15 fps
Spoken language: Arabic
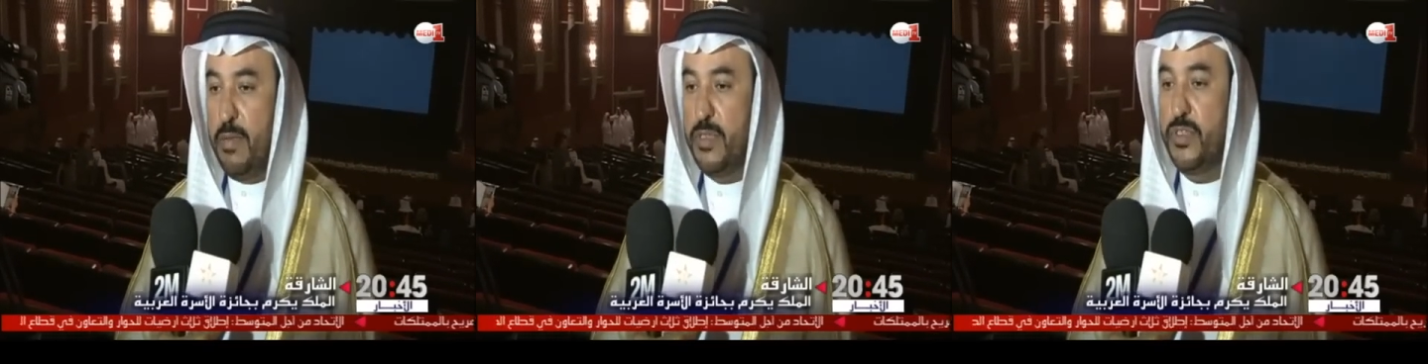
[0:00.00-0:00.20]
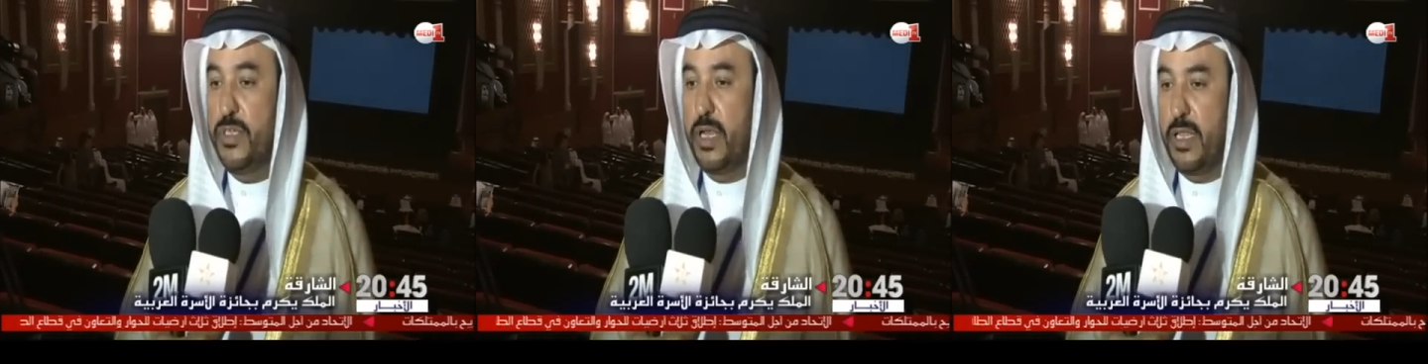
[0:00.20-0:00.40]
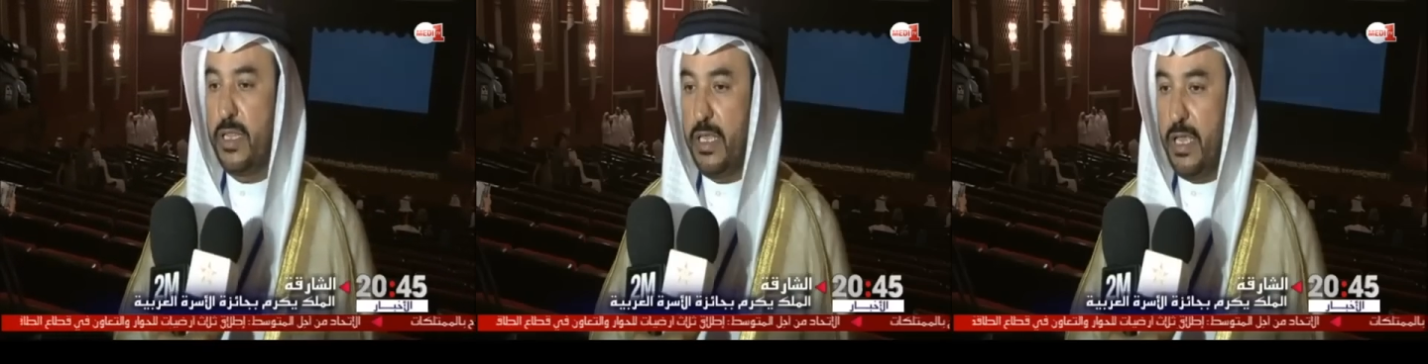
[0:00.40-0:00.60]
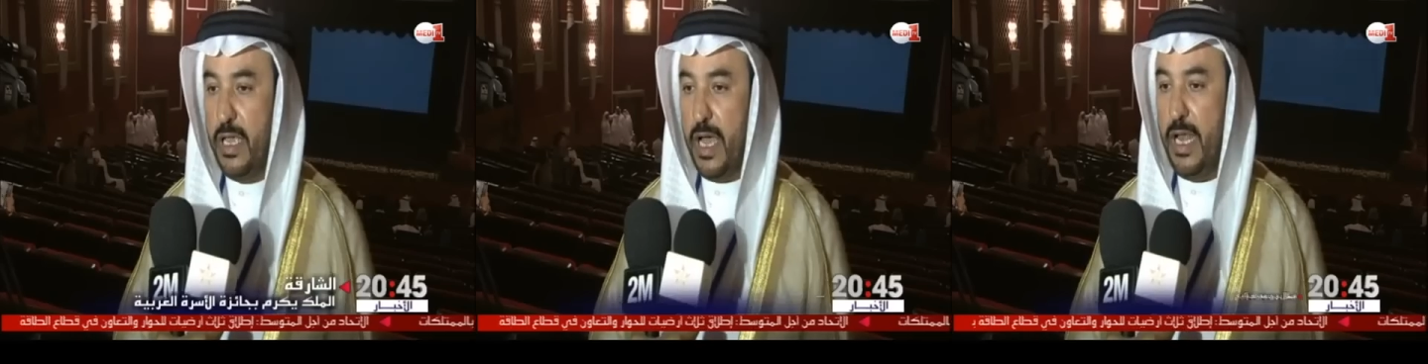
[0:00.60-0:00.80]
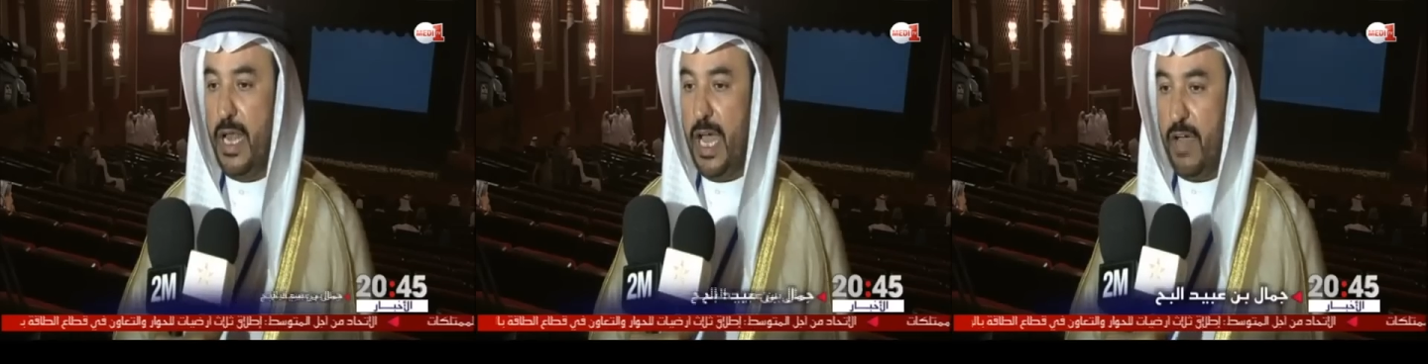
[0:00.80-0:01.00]

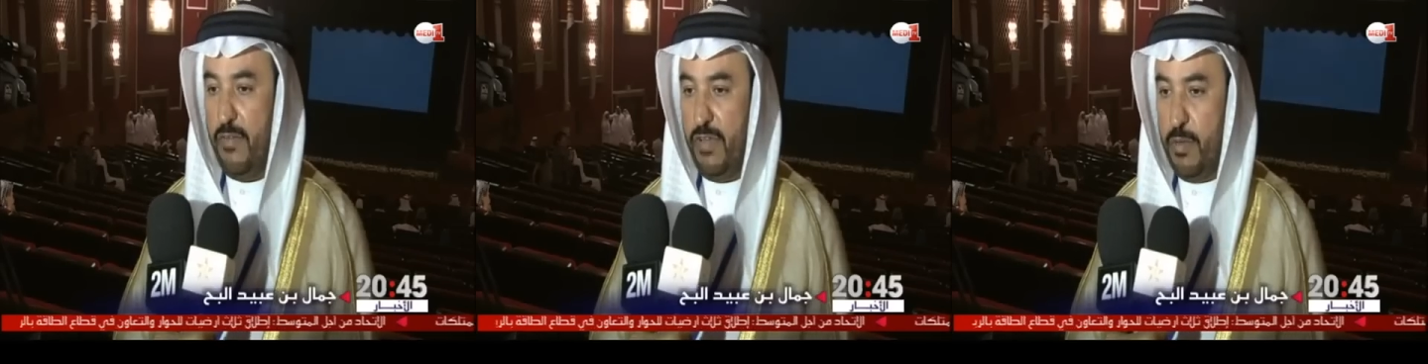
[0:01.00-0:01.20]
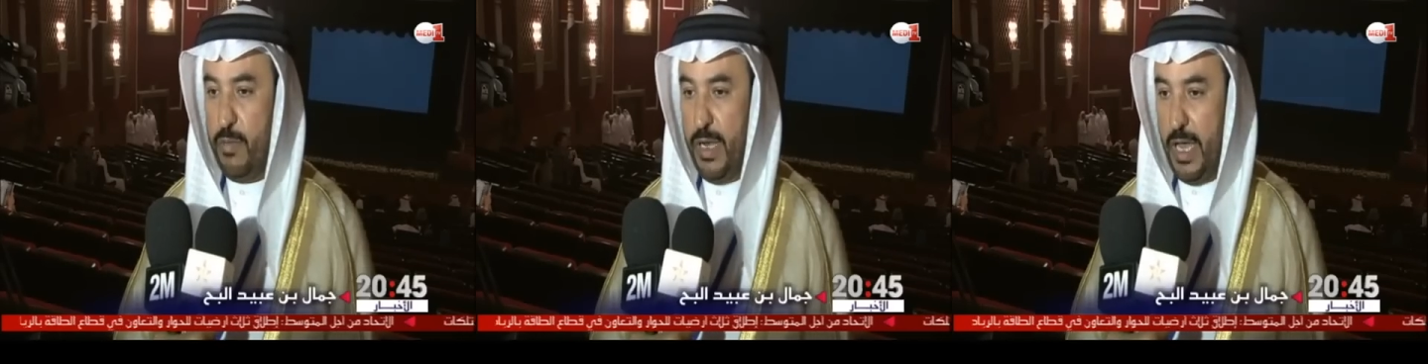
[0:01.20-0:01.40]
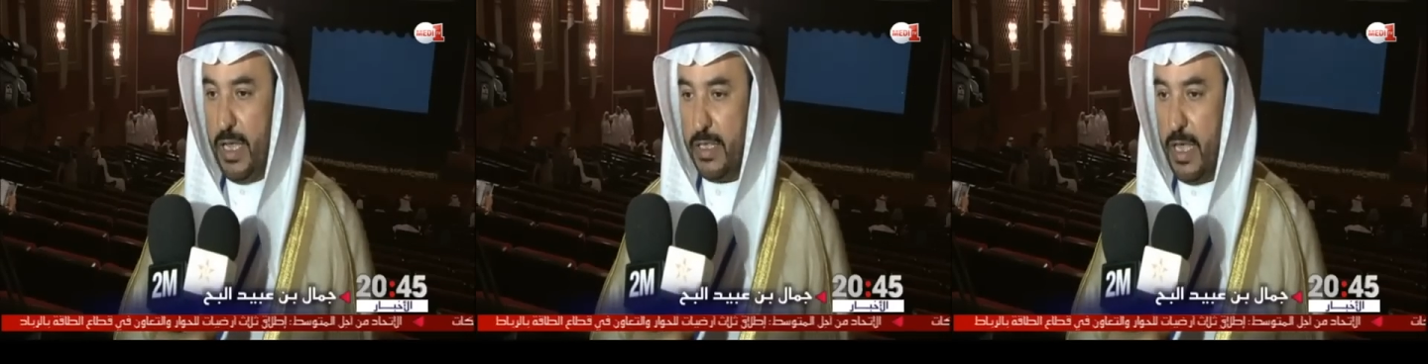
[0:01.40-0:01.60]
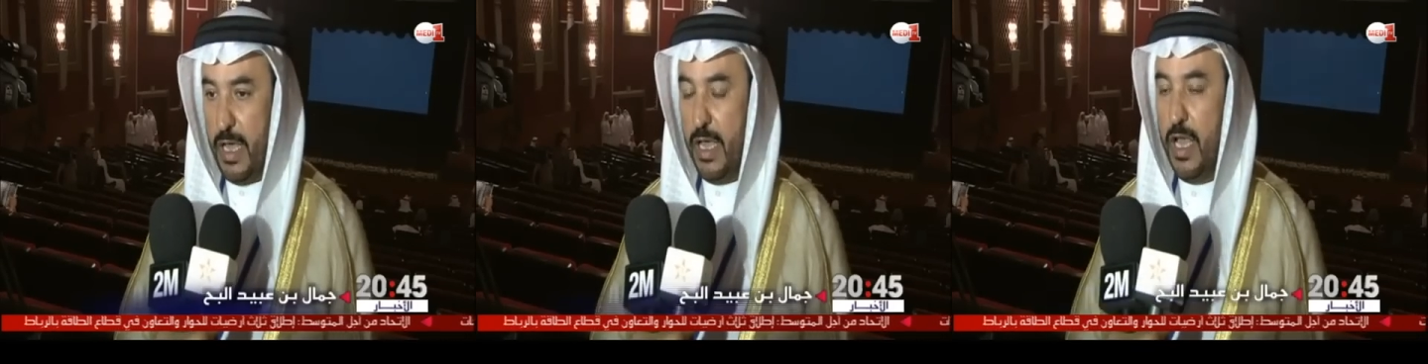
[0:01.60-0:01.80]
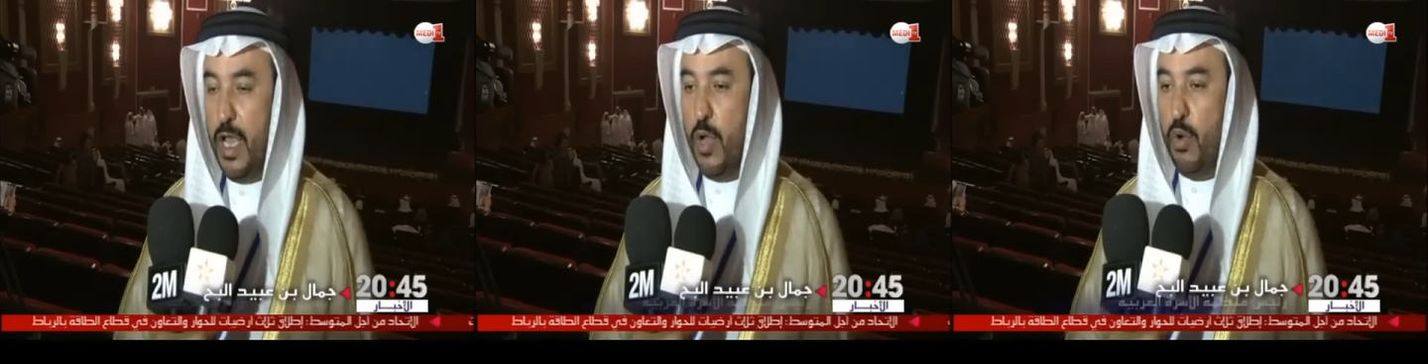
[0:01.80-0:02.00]
لمسيرته الحافلة
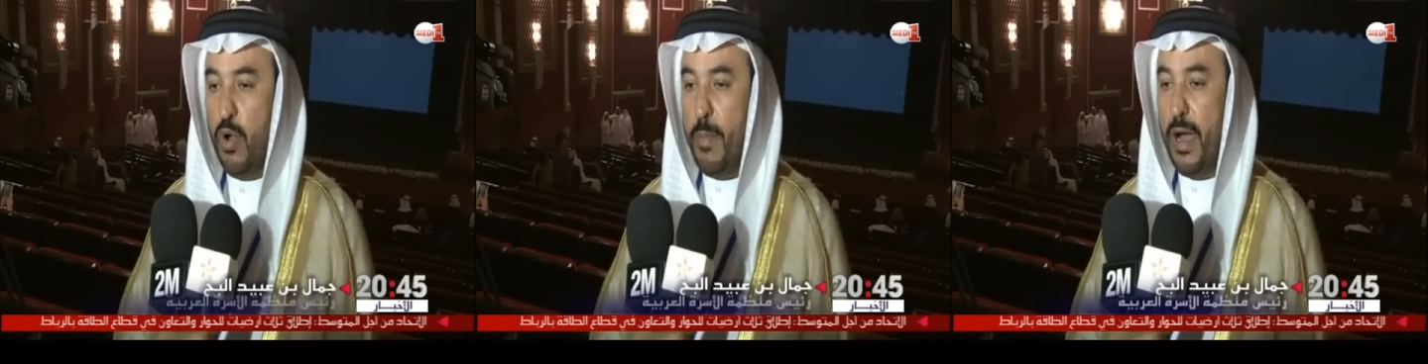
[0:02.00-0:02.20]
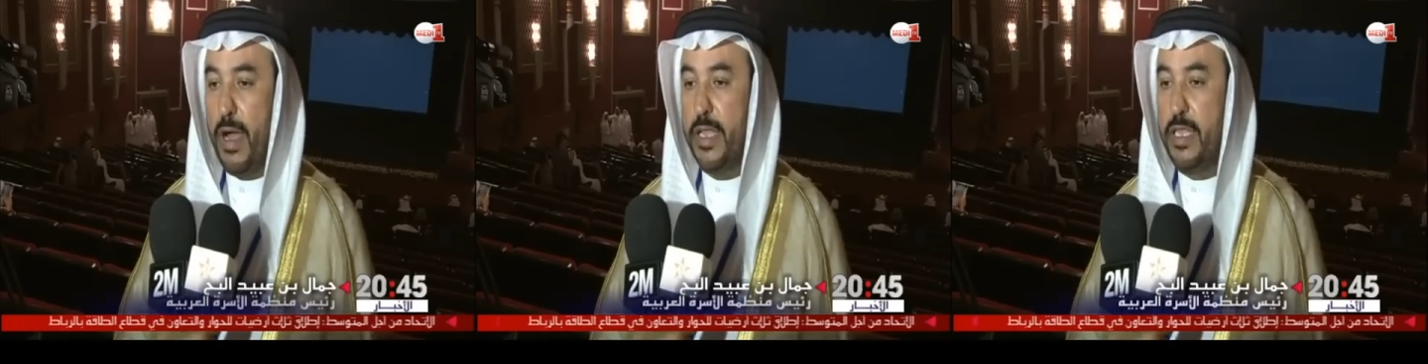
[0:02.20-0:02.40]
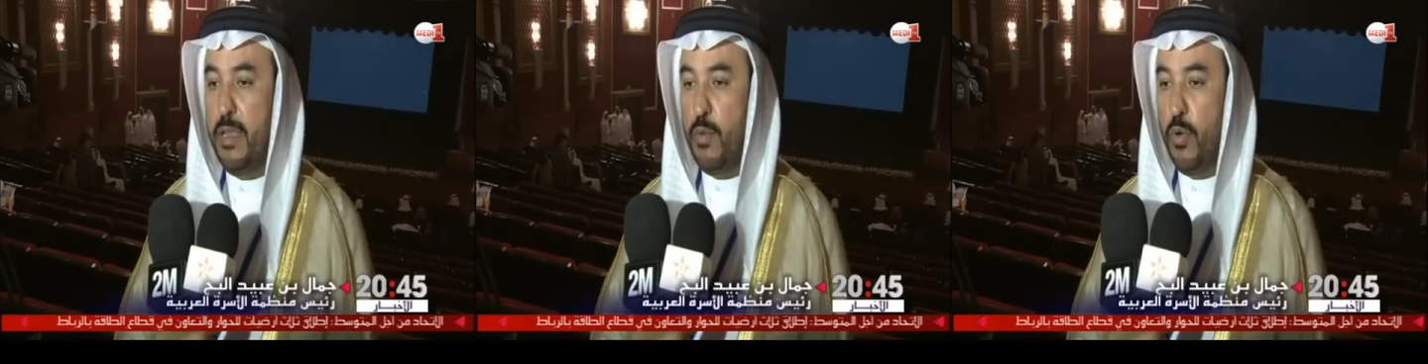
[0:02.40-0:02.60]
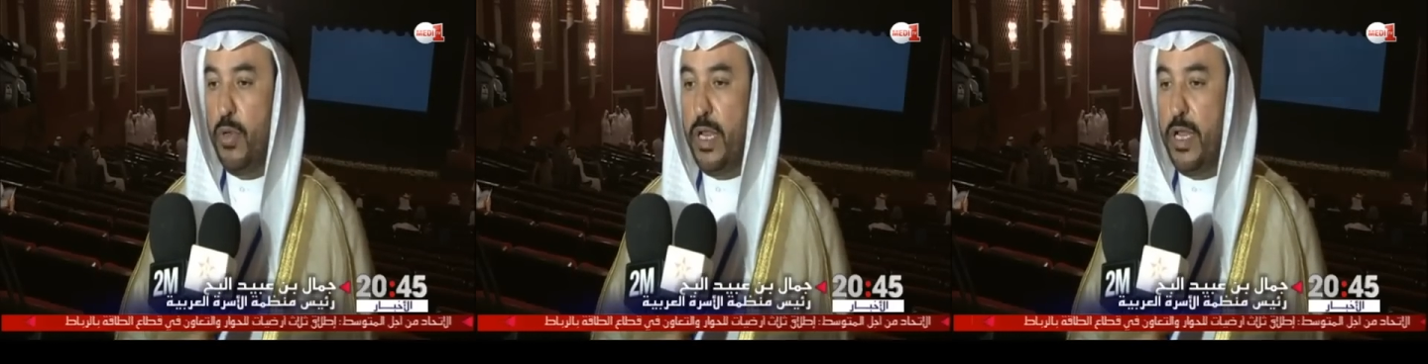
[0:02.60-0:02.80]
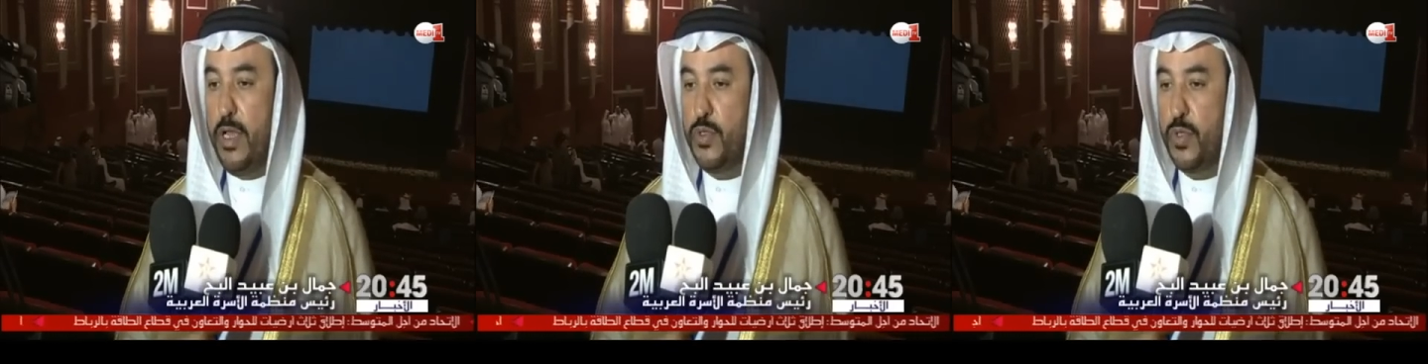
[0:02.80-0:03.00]
بالعطاء وما
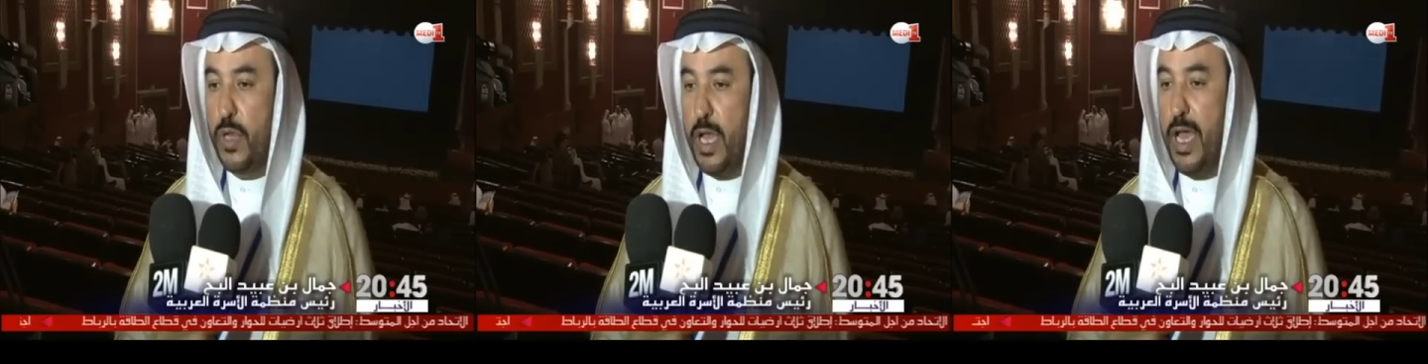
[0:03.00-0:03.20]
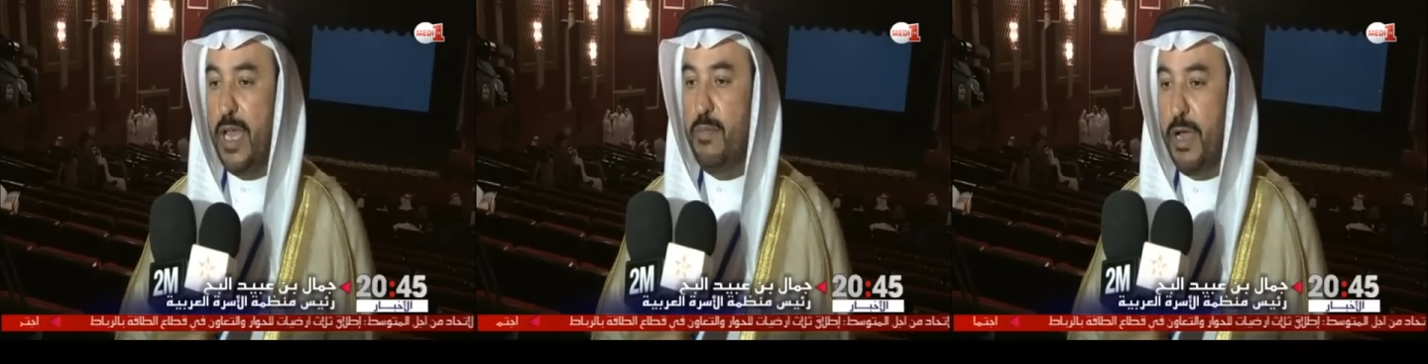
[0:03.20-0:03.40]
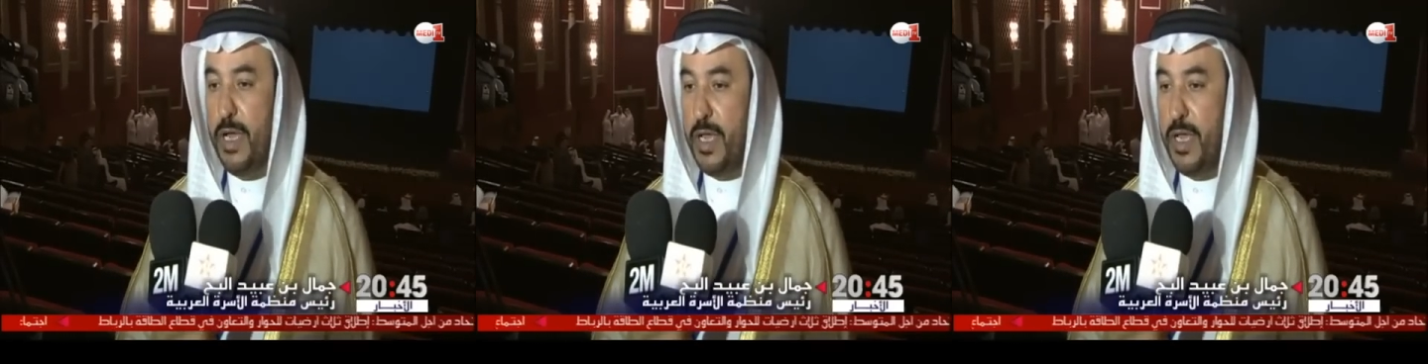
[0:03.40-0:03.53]
قدمه للأسرة